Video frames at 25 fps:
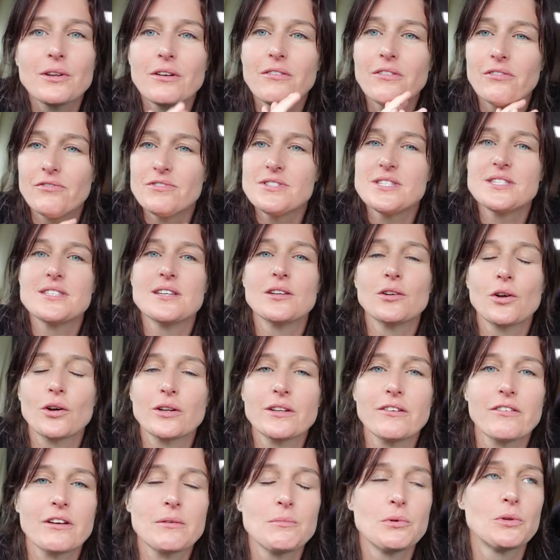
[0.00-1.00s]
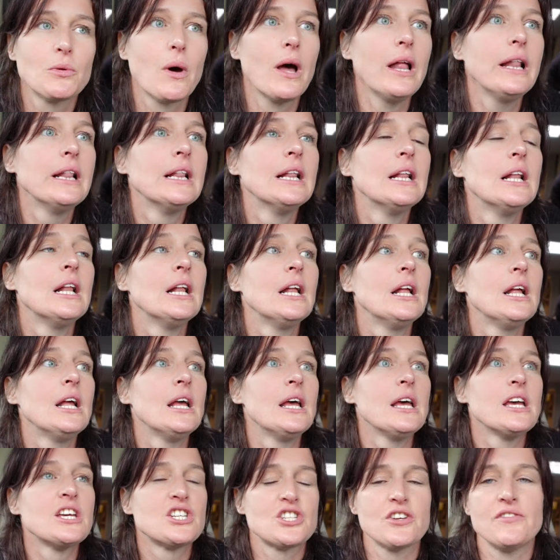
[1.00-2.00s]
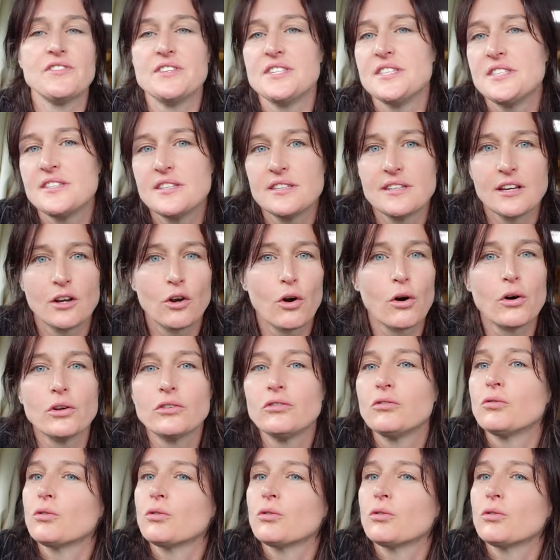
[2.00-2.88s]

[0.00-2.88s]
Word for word: On avait visité une grotte avec Benoît. J'ai visité des grottes